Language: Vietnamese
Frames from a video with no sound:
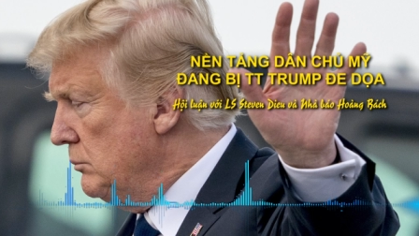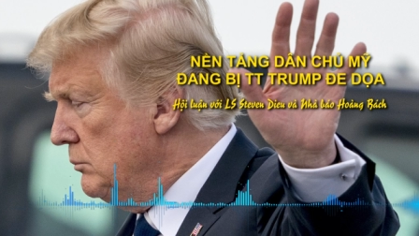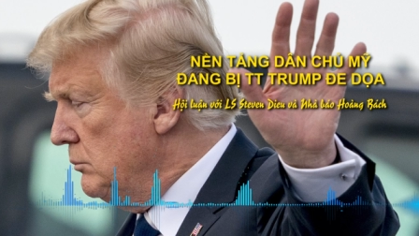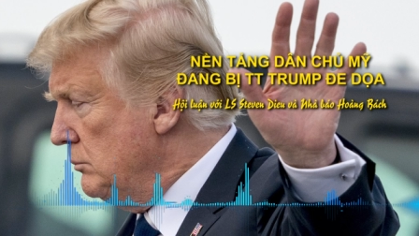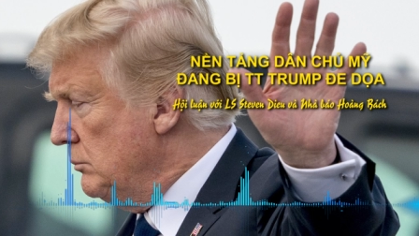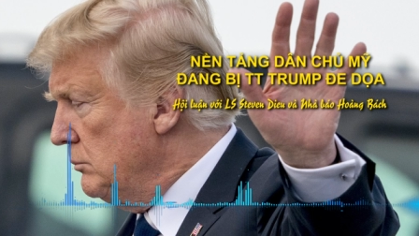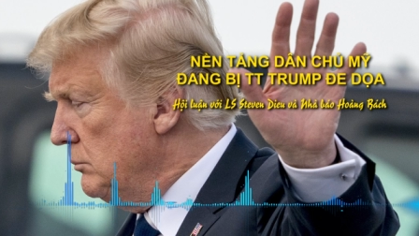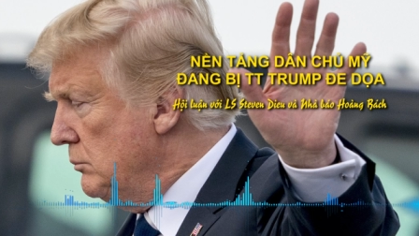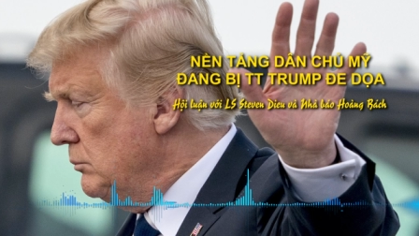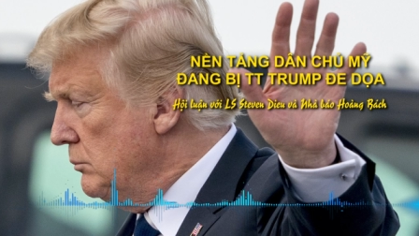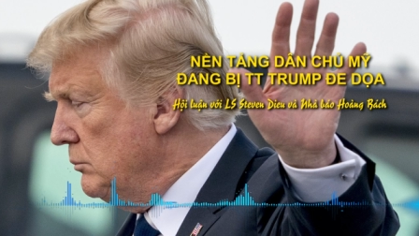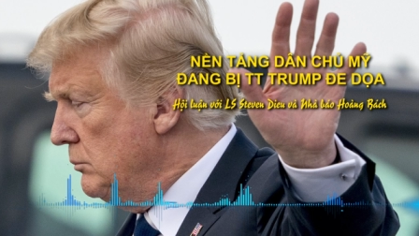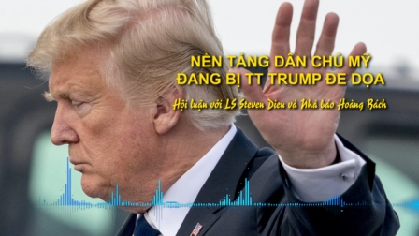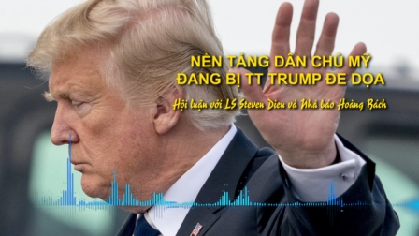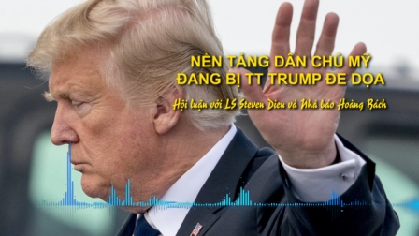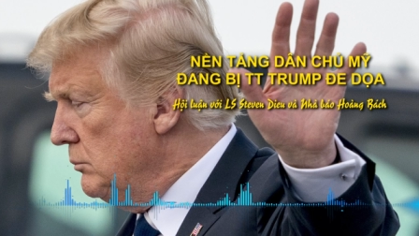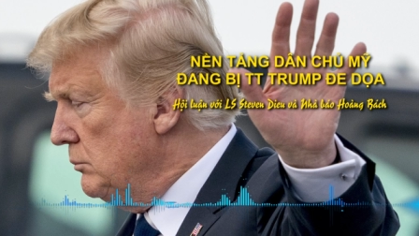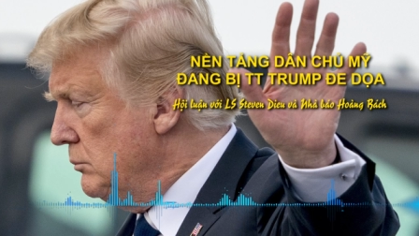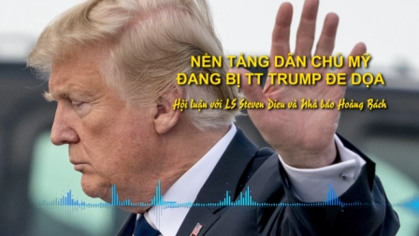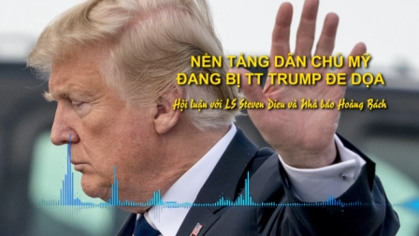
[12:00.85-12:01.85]
cái đường lối
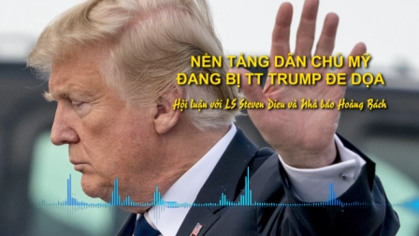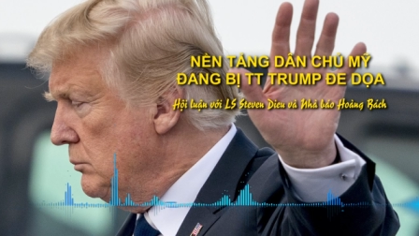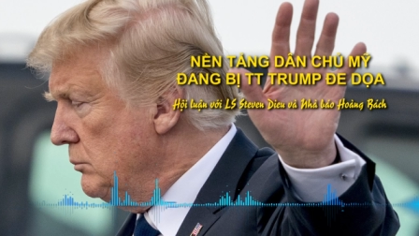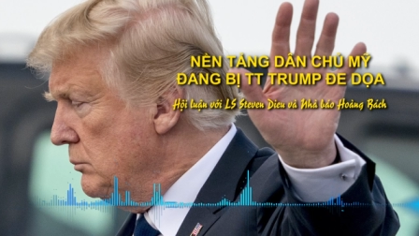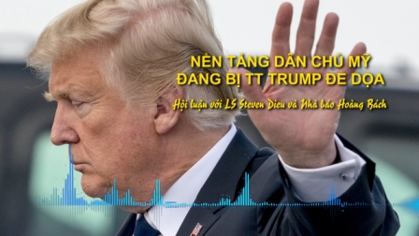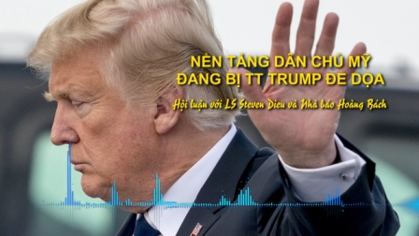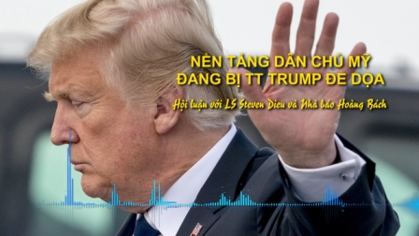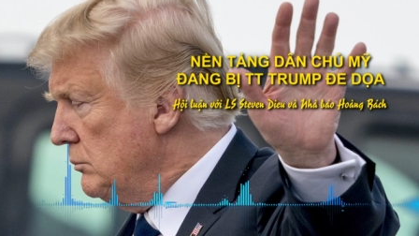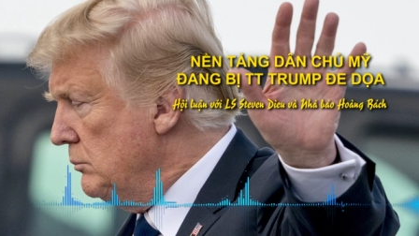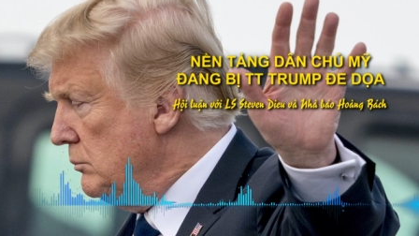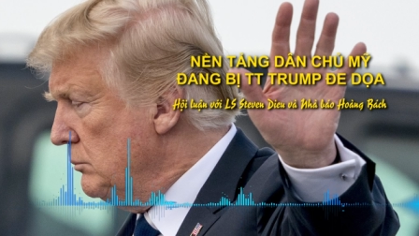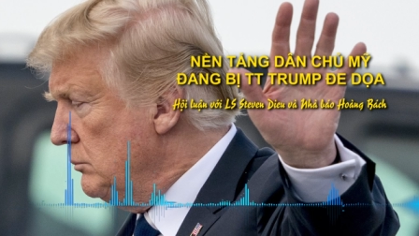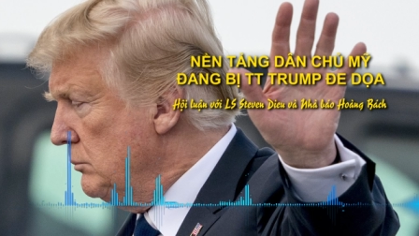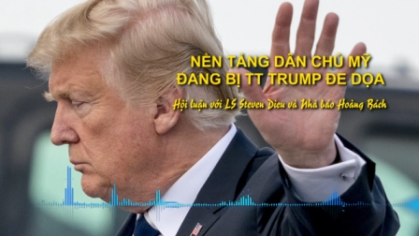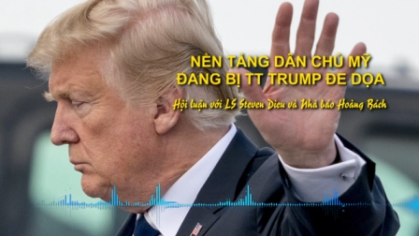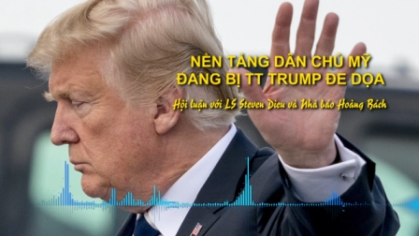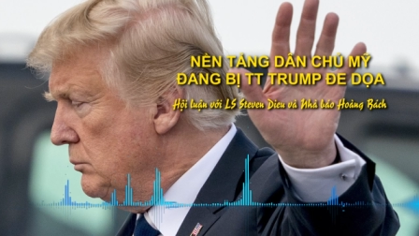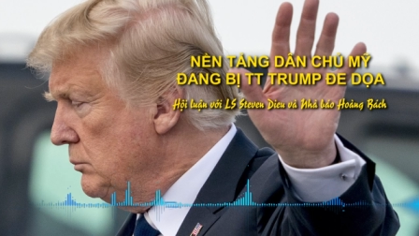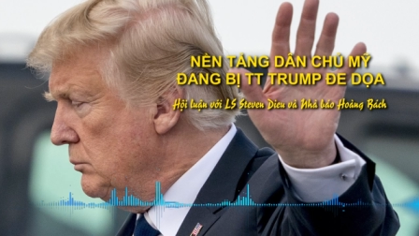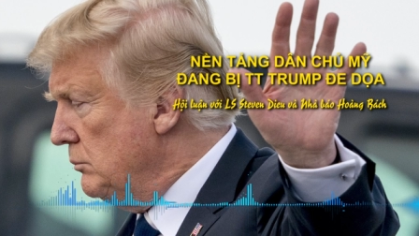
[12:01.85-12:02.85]
chính sách mà
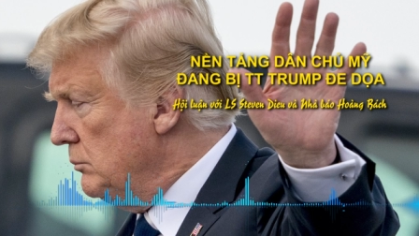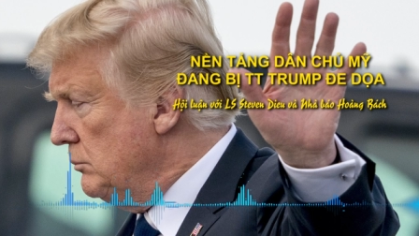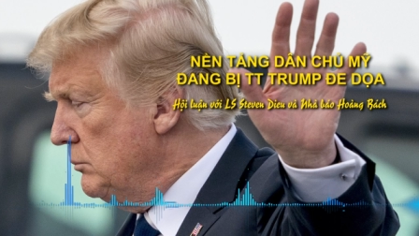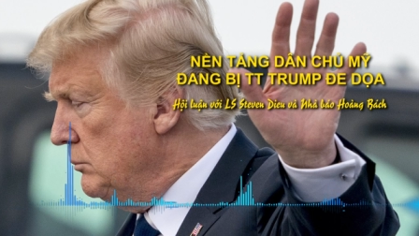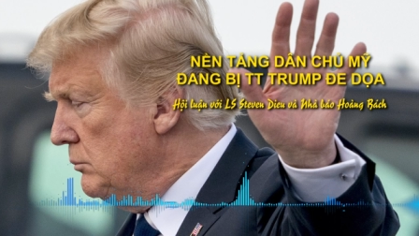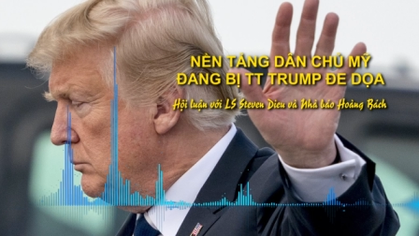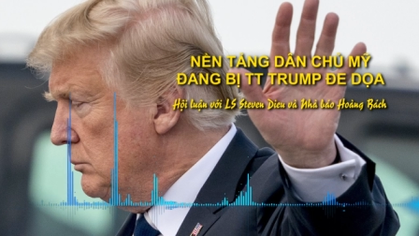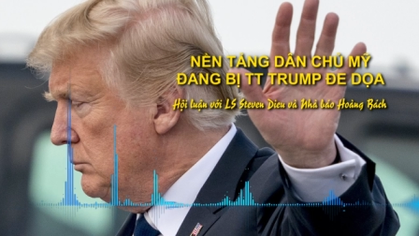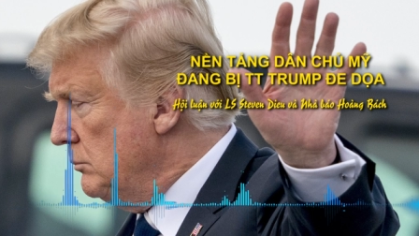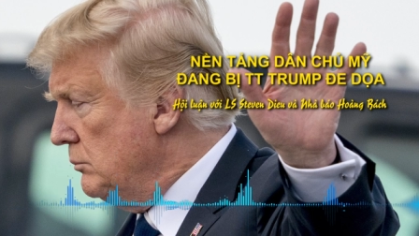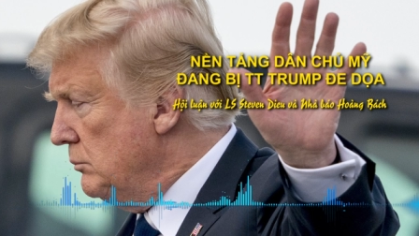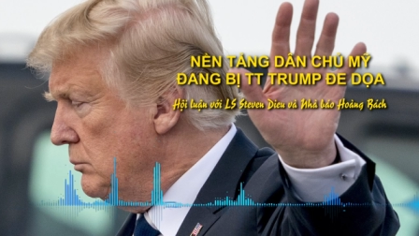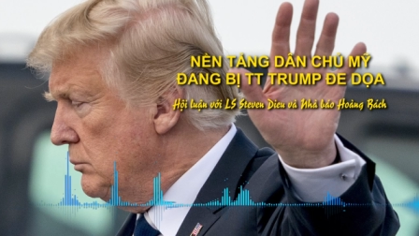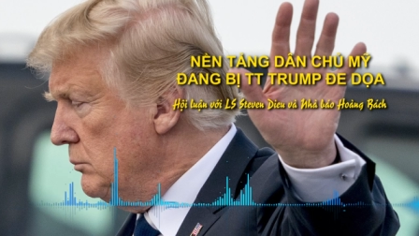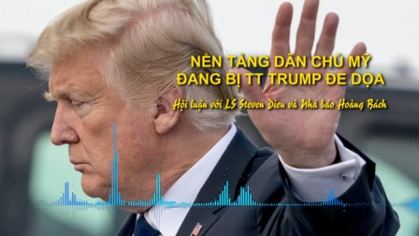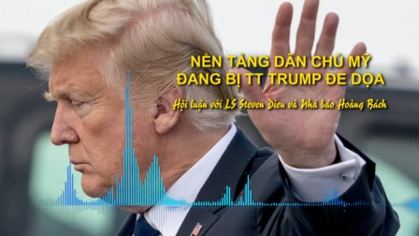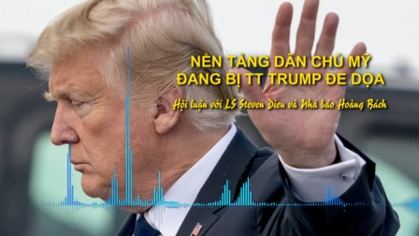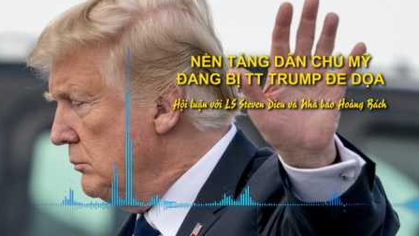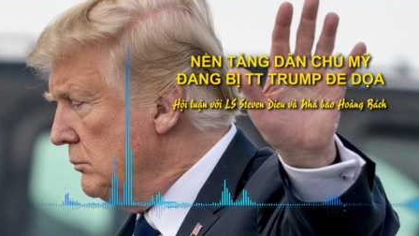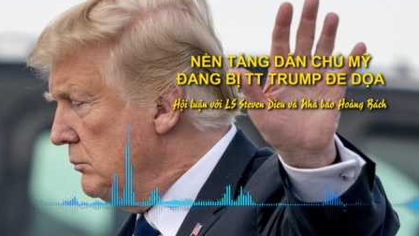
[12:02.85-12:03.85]
bên đảng Dân Chủ
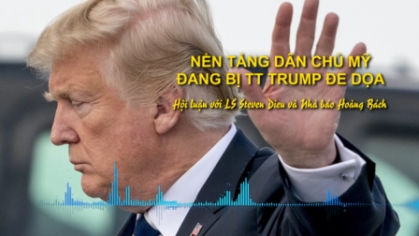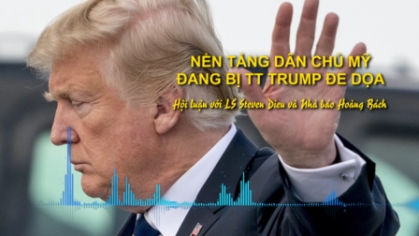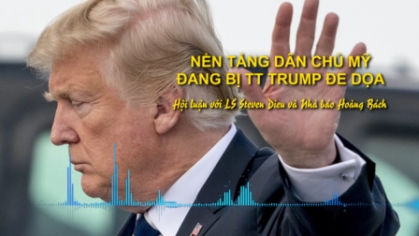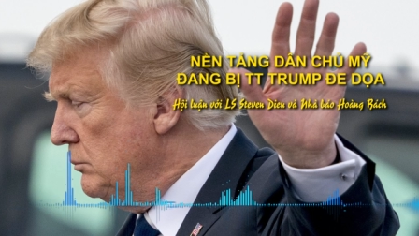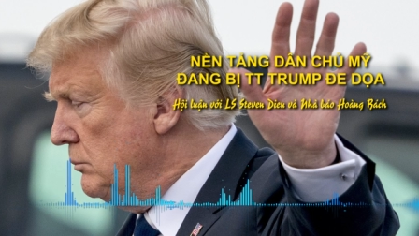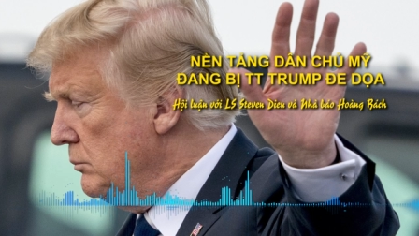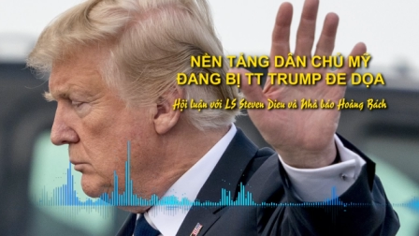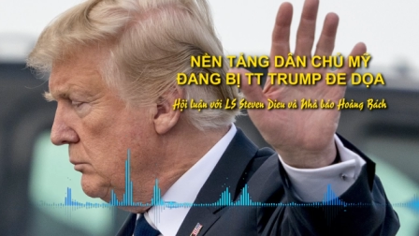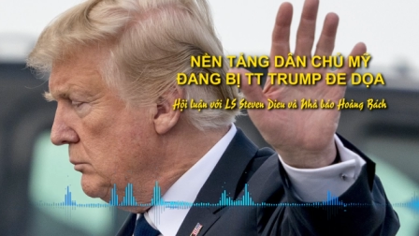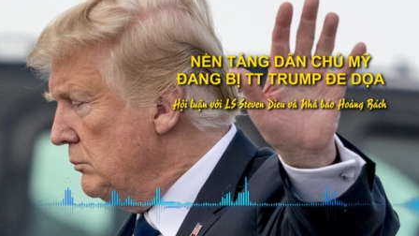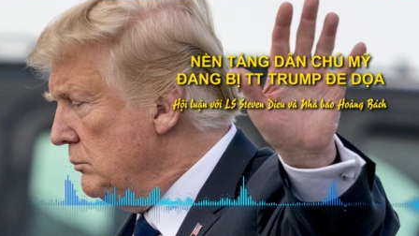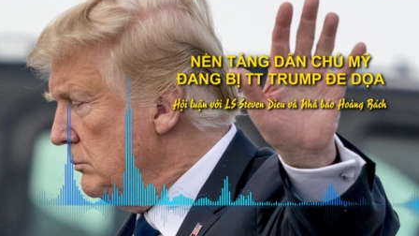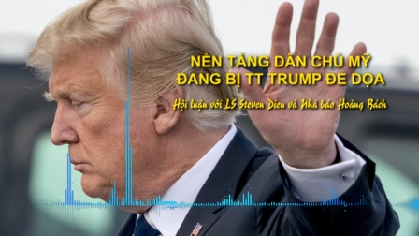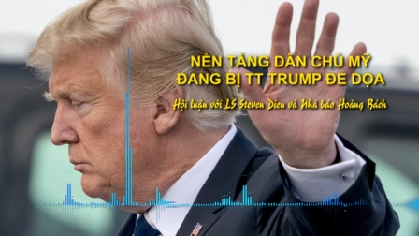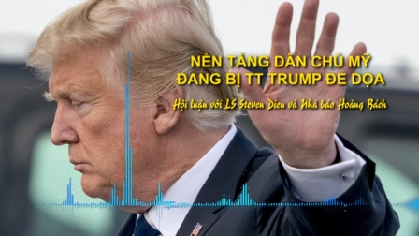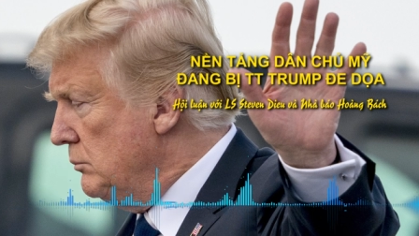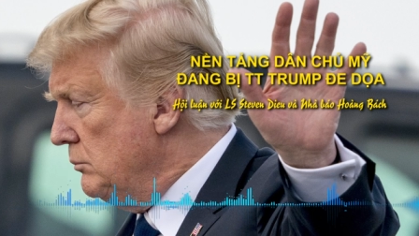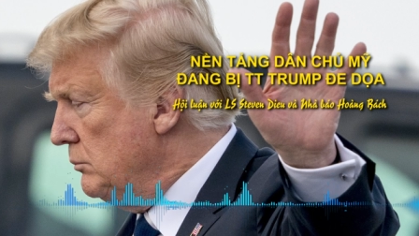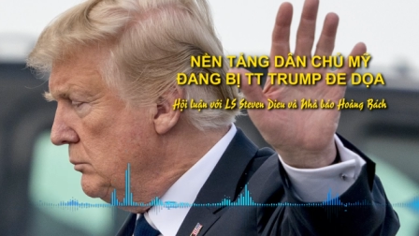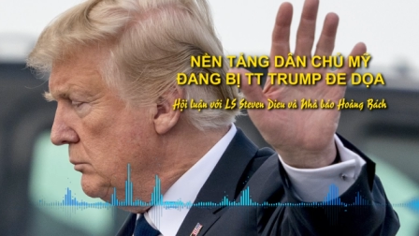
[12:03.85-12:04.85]
đề nghị mà lại
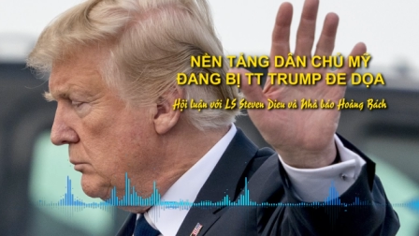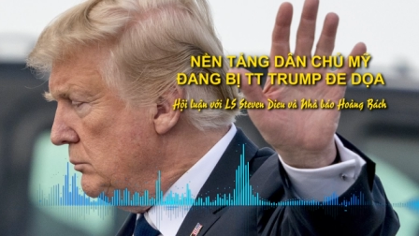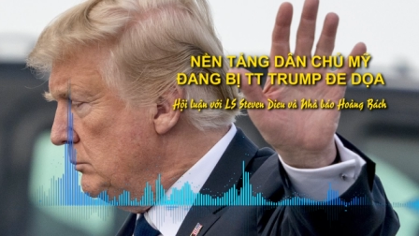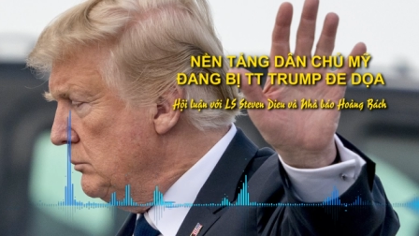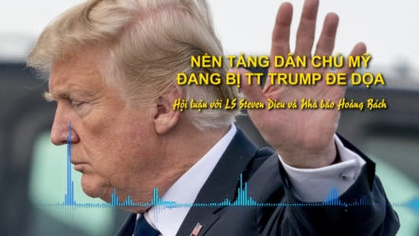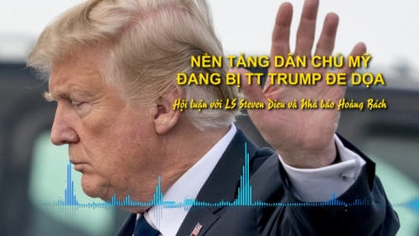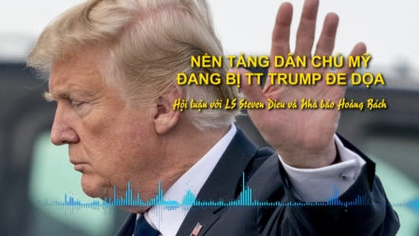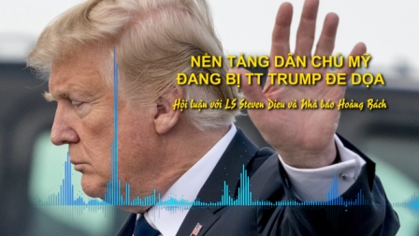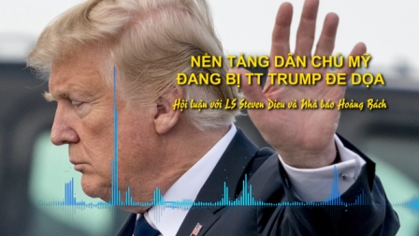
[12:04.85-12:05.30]
tốt cho đất nước